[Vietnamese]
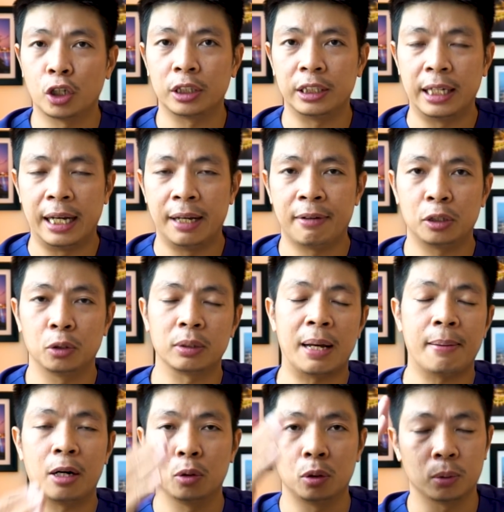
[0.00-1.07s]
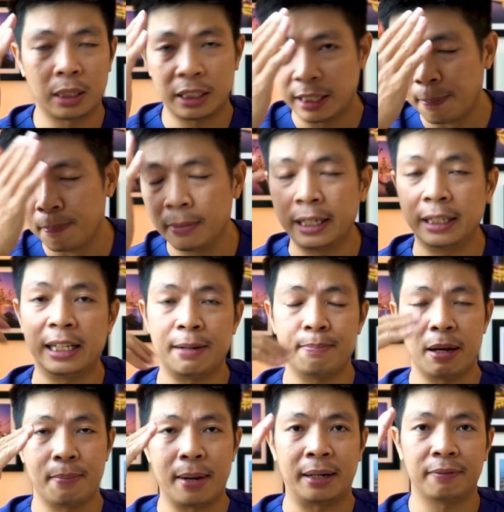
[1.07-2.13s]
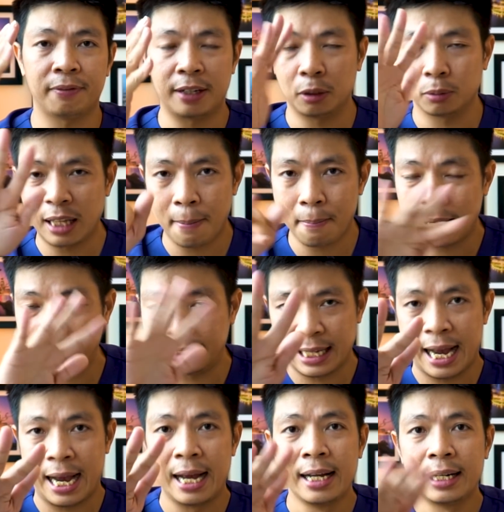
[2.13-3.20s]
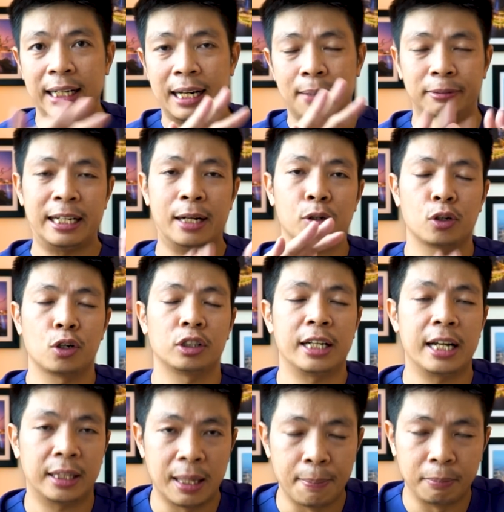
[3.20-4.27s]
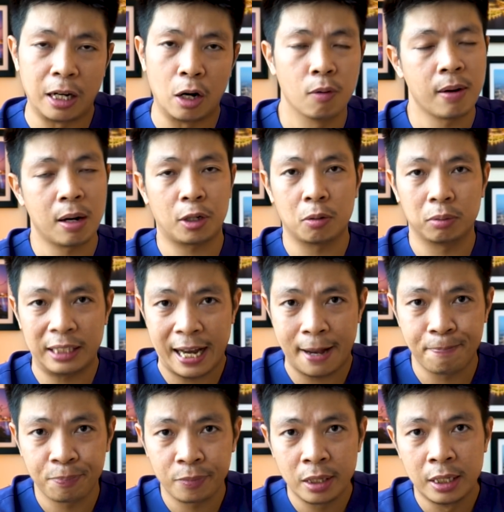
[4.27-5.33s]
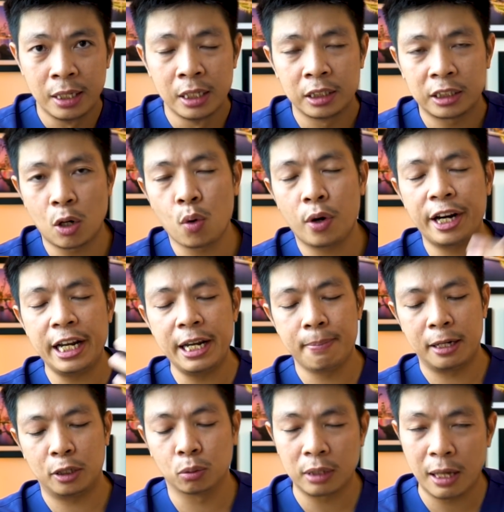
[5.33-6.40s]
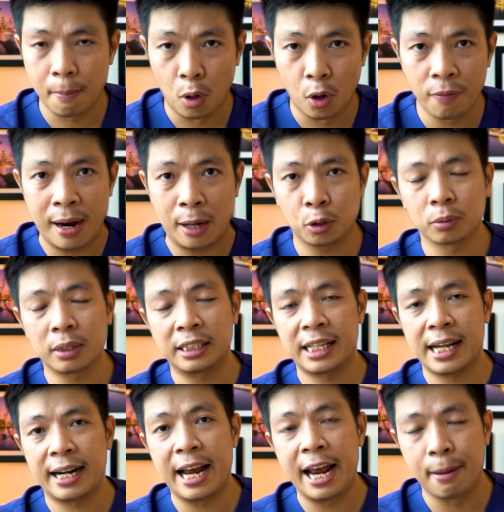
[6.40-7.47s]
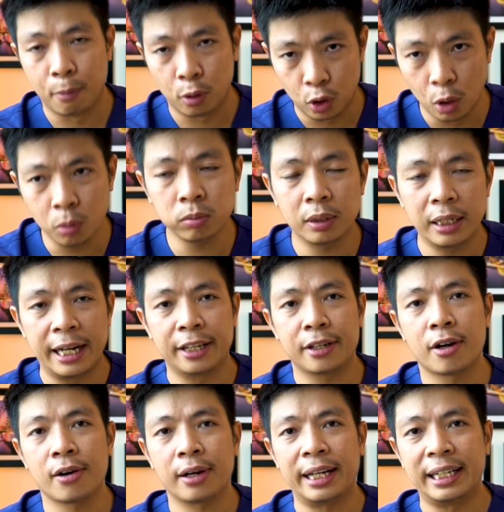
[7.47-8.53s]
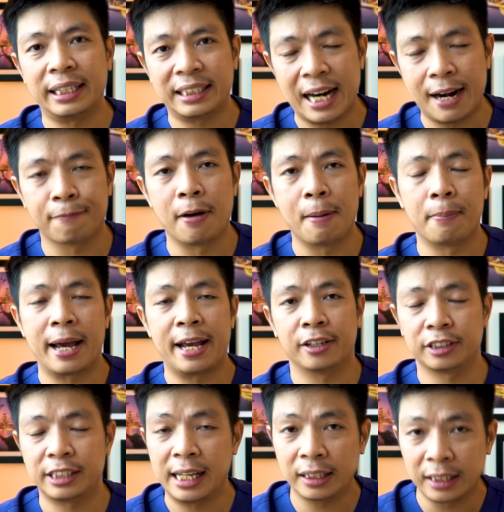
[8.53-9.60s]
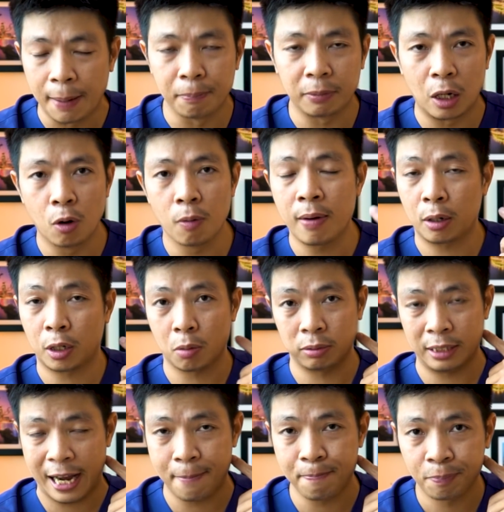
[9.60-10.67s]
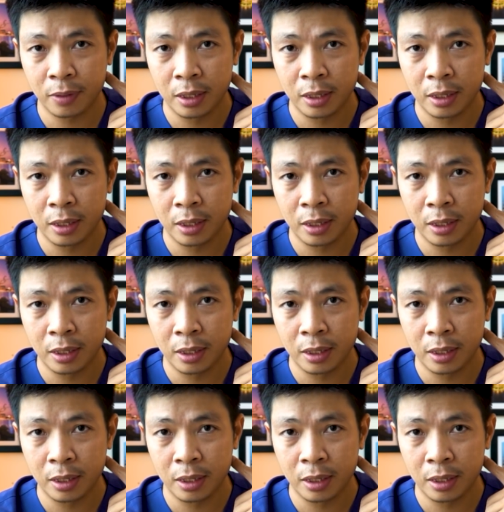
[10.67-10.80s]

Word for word: giọt gì đấy, và chúng ta bắt đầu chúng ta chấm lên trên bề mặt và chúng ta massage để làm sao cho nó sẽ thẩm thấu vào trong da. Sau khi mà chúng ta bôi vào, chúng ta sẽ để một lúc để cho cái sản phẩm này nó sẽ thẩm thấu vào trong da.